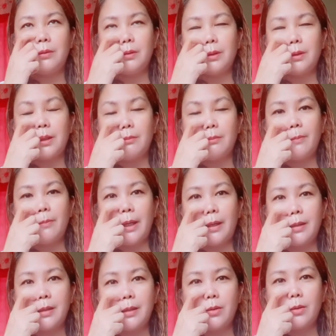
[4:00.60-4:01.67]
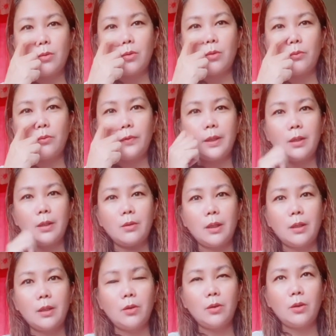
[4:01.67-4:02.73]
di ba may ads yung video na
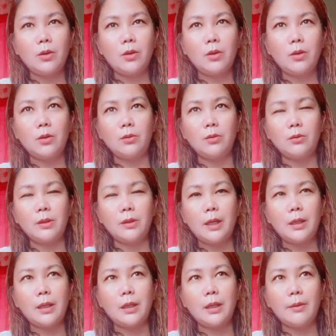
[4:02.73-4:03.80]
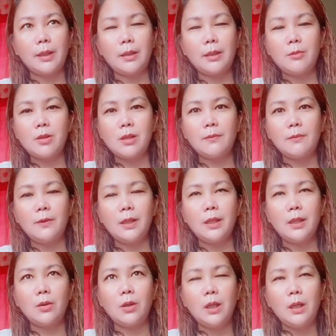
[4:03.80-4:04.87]
yon yung kunyari gagawa ka ng music
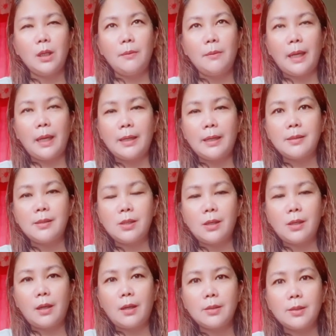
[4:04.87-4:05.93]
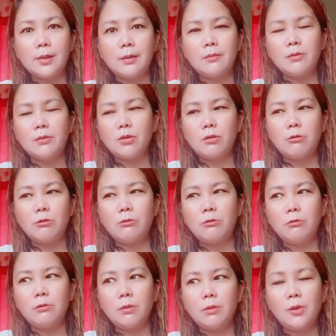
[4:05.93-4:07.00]
video may ads siya
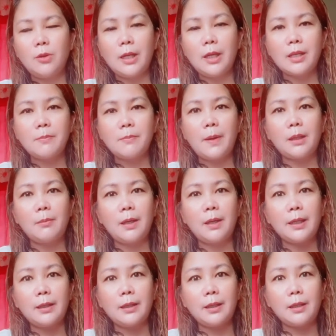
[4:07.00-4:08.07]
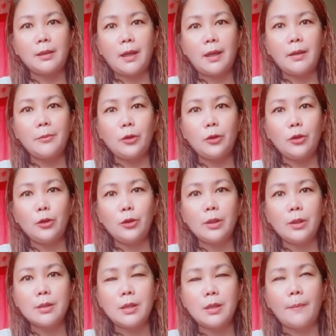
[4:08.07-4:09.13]
so huwag mo i-expect na malaki ang kikitain mo doon no?
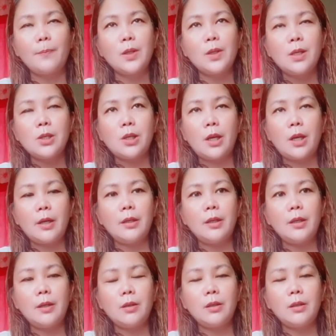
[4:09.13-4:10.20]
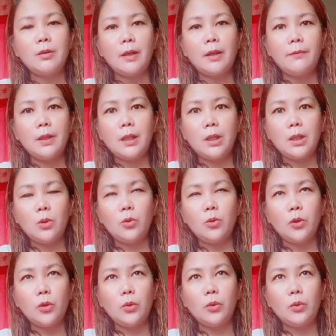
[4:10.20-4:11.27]
kasi share ng revenue
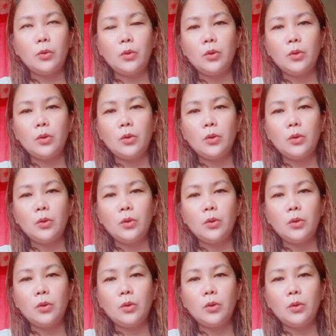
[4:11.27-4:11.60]
yung